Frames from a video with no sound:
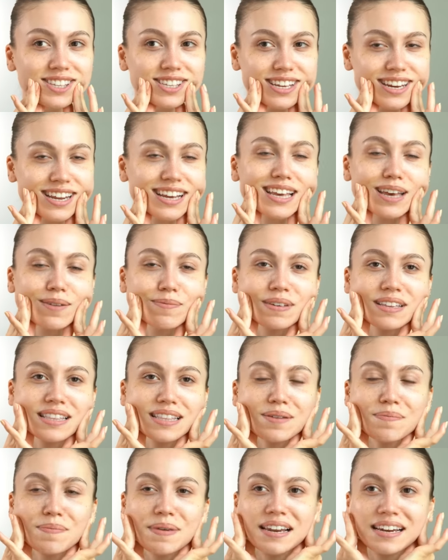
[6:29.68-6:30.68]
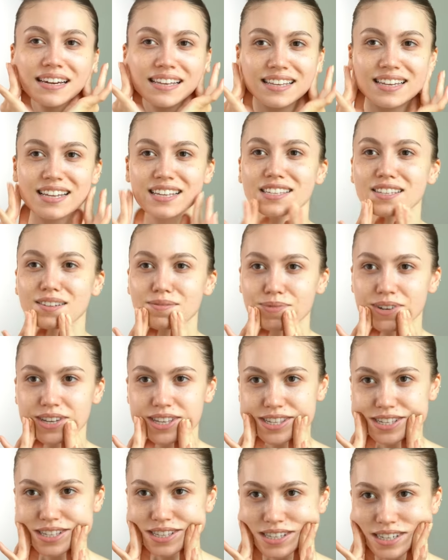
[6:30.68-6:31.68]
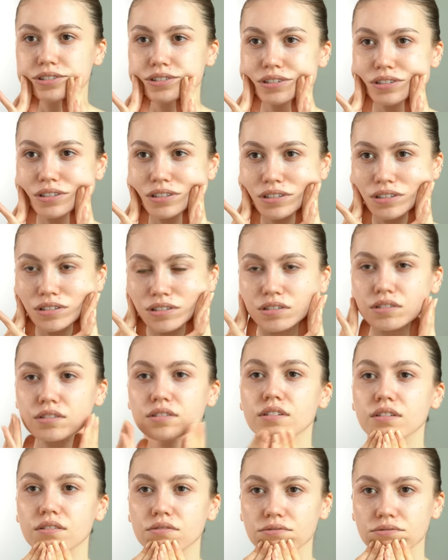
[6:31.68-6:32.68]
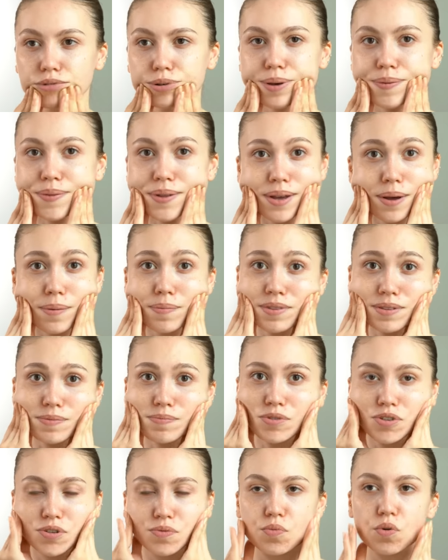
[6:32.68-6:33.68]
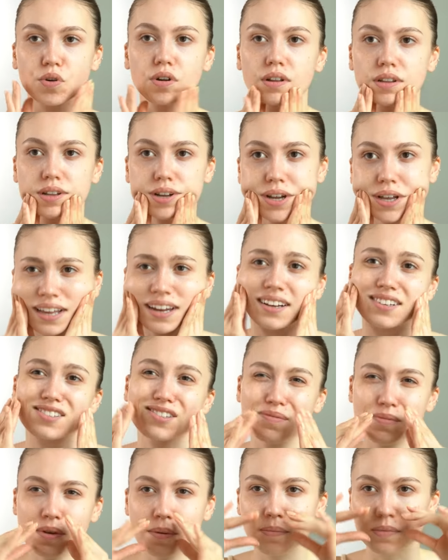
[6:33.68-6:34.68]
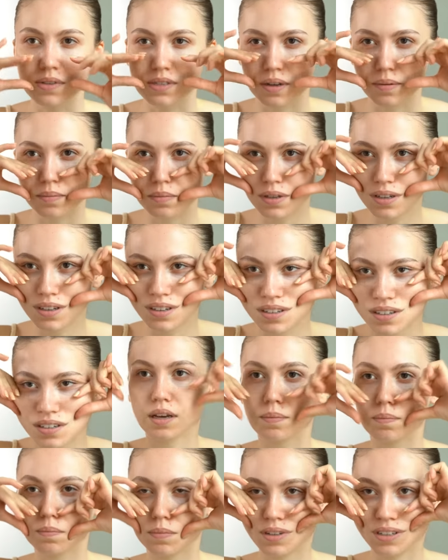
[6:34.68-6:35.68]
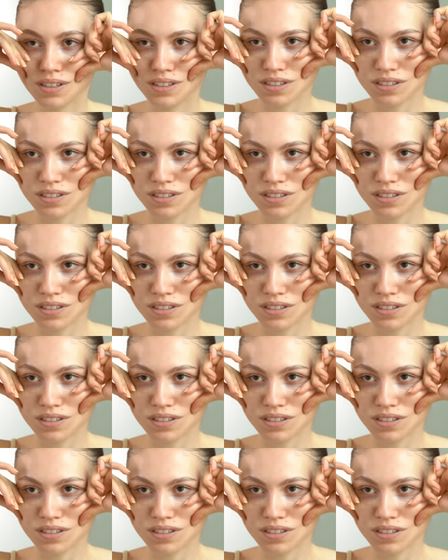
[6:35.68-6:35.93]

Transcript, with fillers: çene kemiğini de belirginleştirmek için. Böyle şöyle. Bu benim de yaptığım bir şey bu arada. Her akşam yapmasam da yapmaya